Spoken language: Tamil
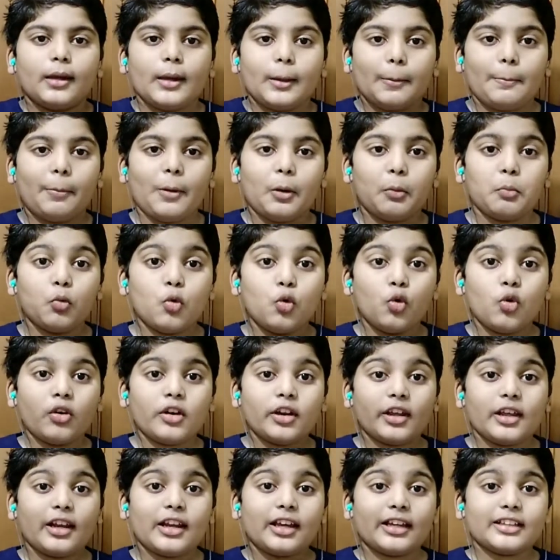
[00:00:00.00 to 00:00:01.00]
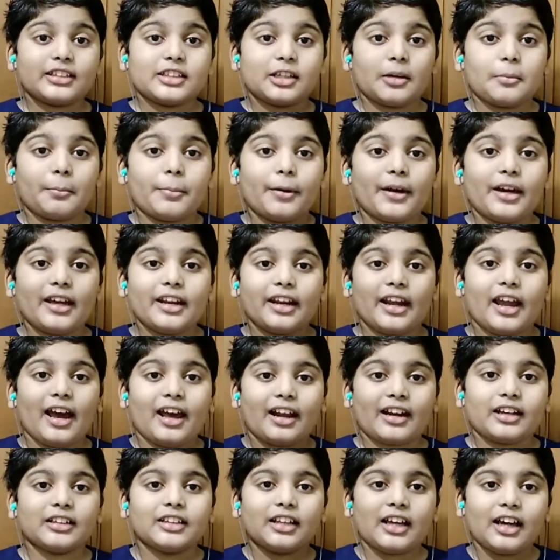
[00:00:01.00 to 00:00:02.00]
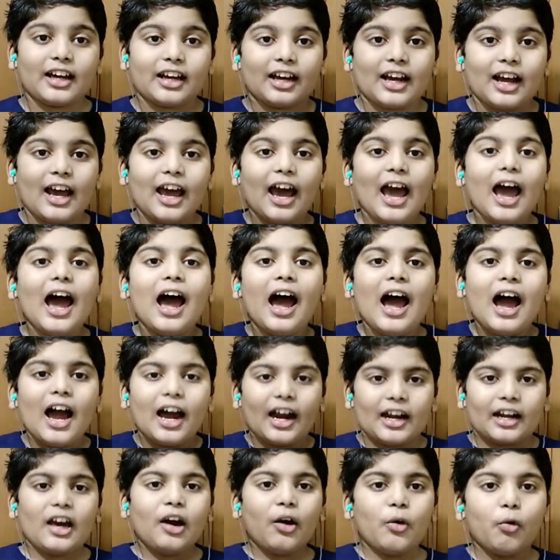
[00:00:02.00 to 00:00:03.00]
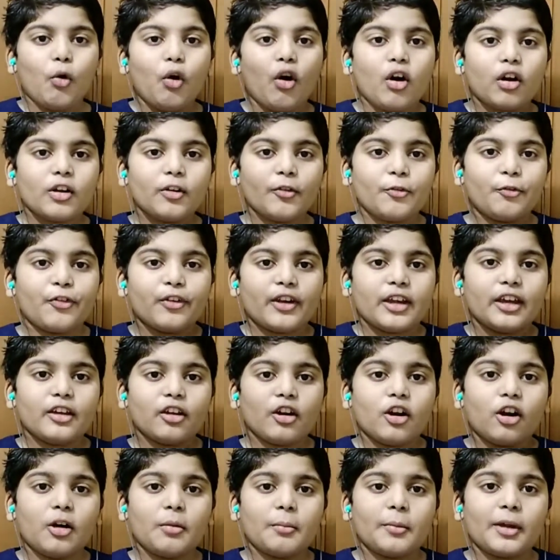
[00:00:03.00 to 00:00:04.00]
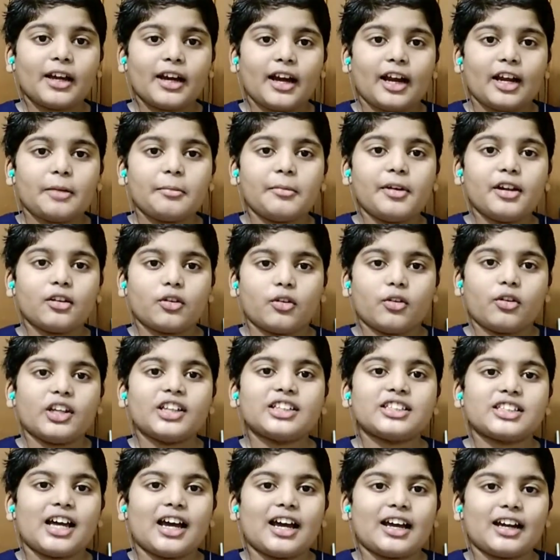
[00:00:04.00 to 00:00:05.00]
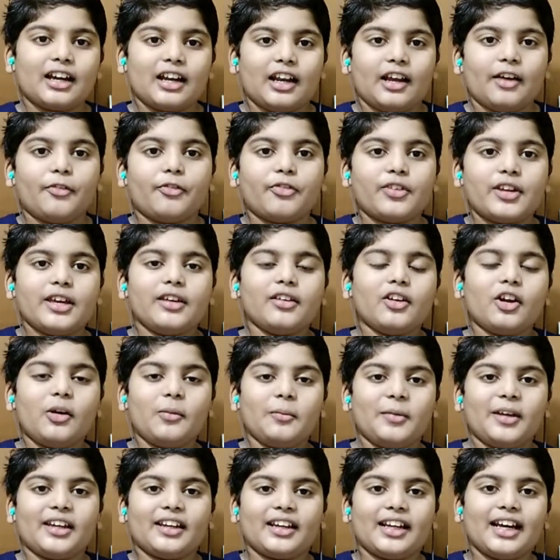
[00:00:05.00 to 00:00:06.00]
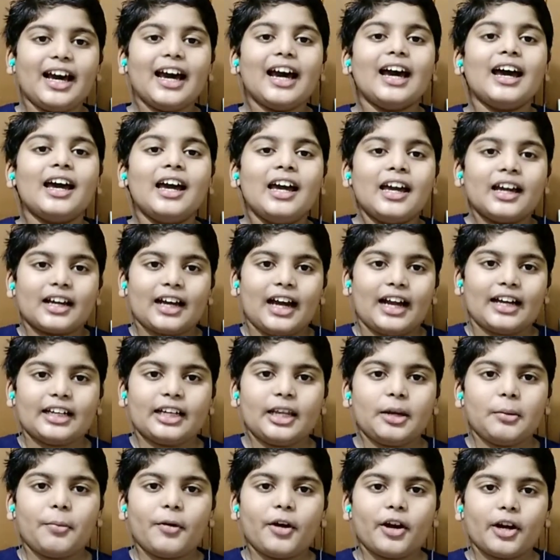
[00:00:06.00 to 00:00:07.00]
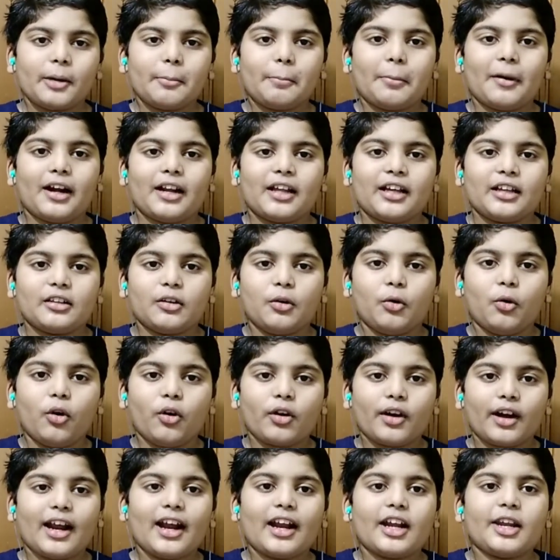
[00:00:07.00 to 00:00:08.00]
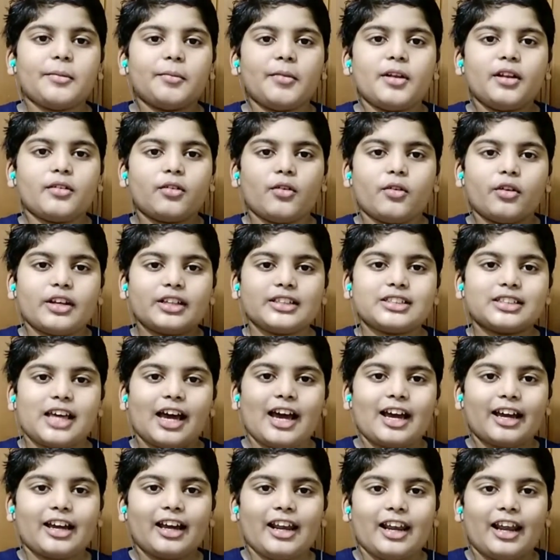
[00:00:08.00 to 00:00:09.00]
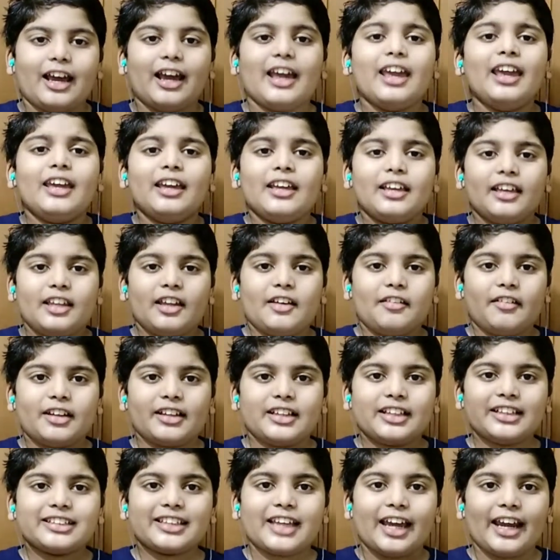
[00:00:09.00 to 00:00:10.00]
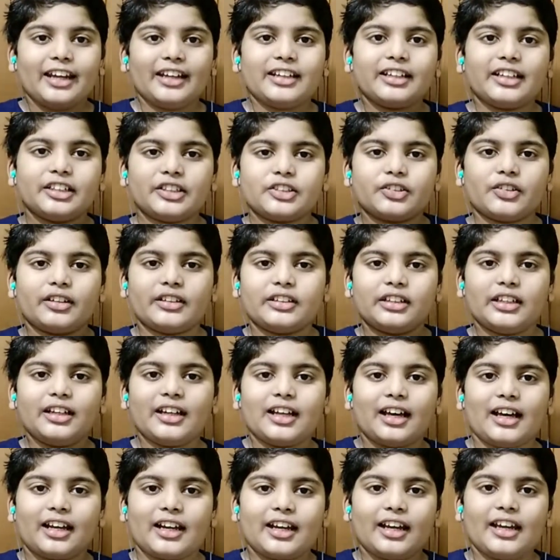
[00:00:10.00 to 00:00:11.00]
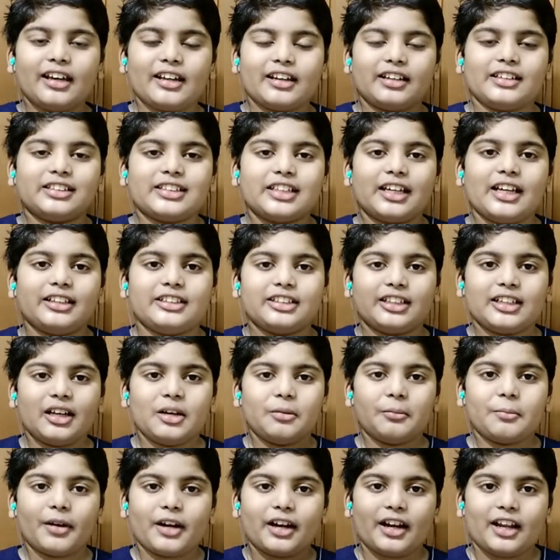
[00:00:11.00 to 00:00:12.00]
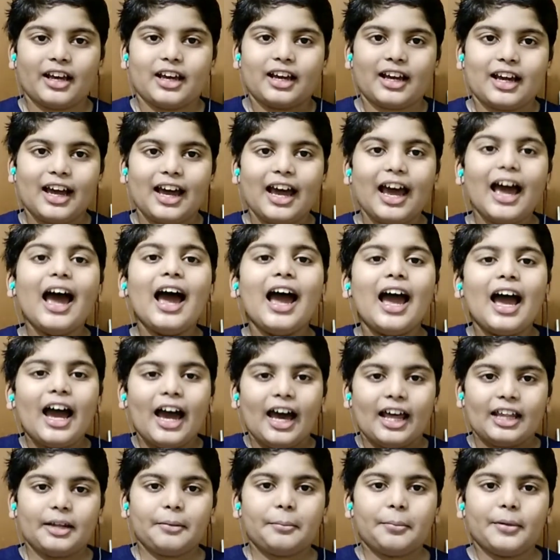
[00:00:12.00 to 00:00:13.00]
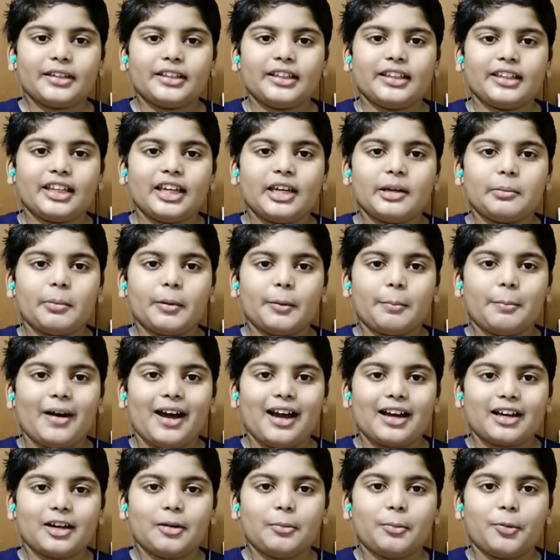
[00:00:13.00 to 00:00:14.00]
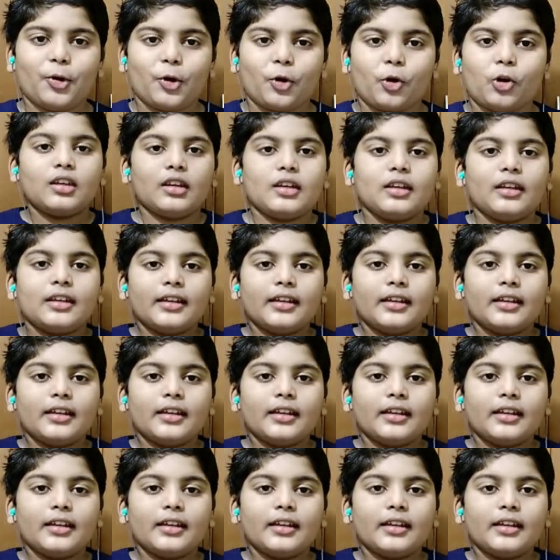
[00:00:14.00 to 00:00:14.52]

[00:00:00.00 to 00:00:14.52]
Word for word: இப்போ மூணு லட்சம் பேர் இறந்தாங்க ஆனால் ஒரு ஃப்ரீ ரோமிங் அனிமல் கூட சாகலை ஃப்ரீ ரோமிங்னா கட்டி போடப்படாத ஒரு அனிமல் கூட சாகலை இதை வந்து சயின்டிஸ்ட் வந்து நிறைய ரிசர்ச்லாம் பண்ணாங்க அதை பற்றி தான் இப்போ பார்க்க போகிறோம்